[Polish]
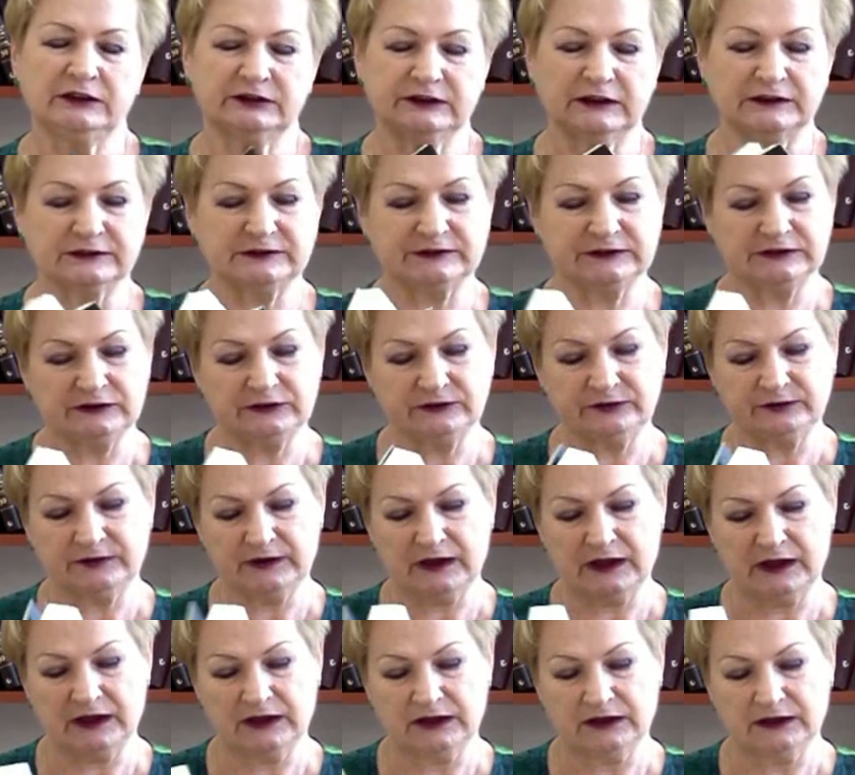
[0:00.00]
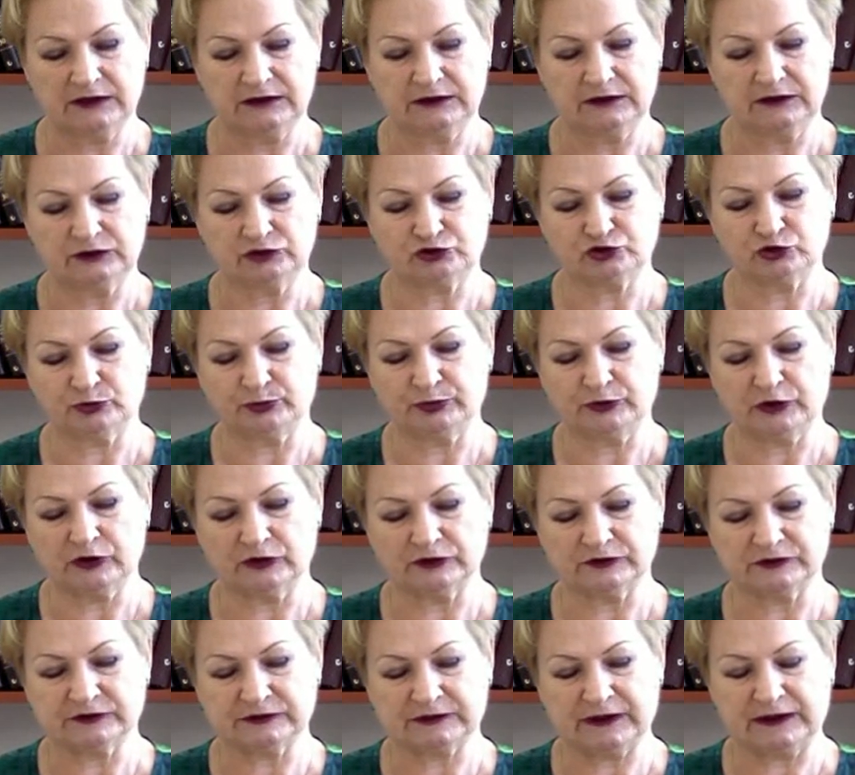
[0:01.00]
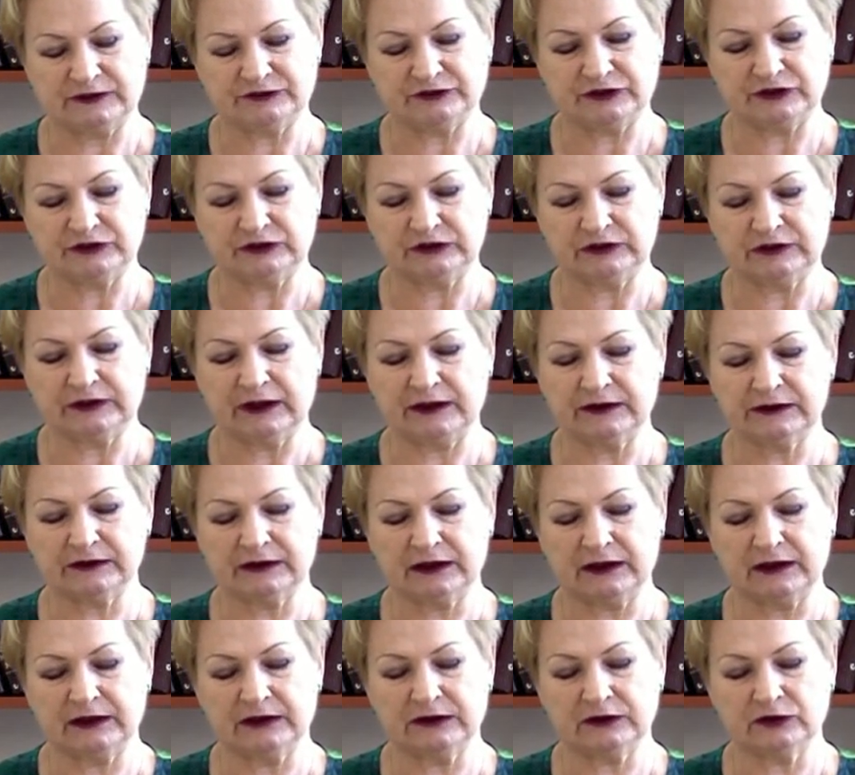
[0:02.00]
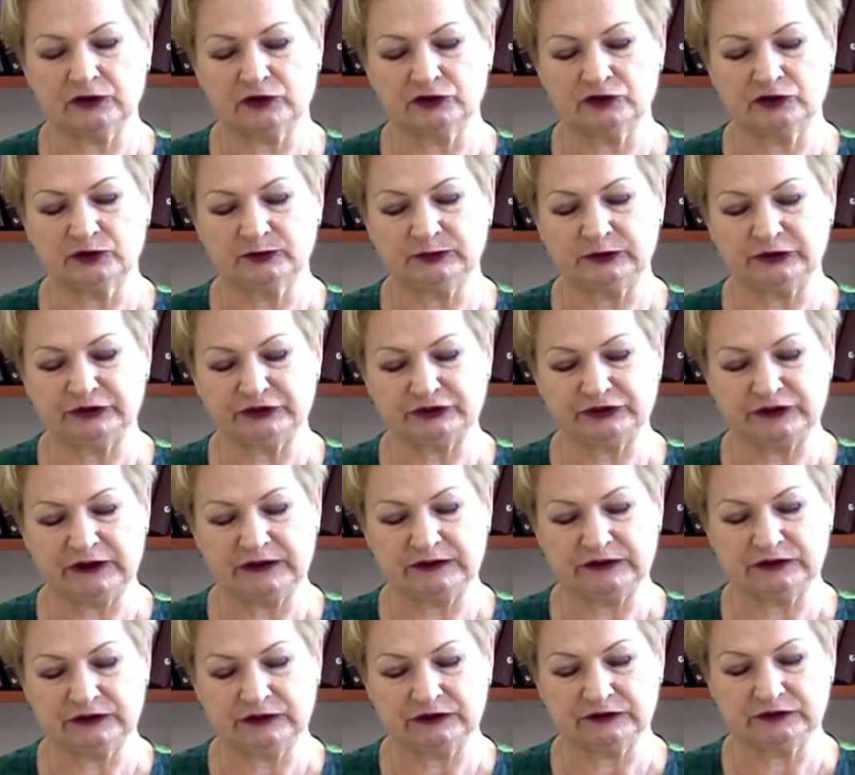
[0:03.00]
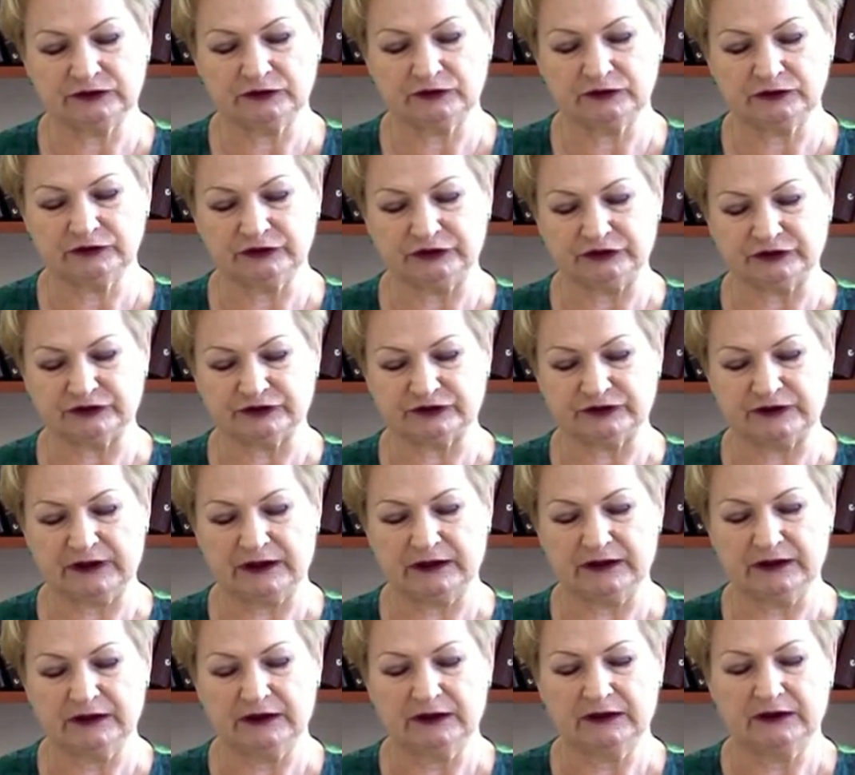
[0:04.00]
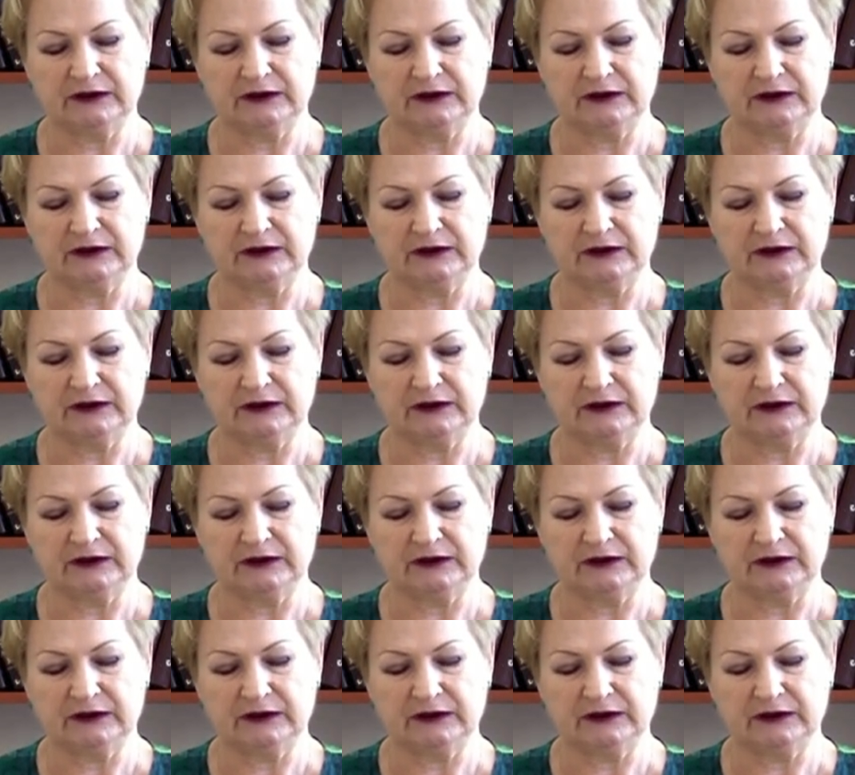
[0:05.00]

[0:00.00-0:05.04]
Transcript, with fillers: Ta Sylwia Czubkowska, dziennikarka ekonomiczna i technologiczna,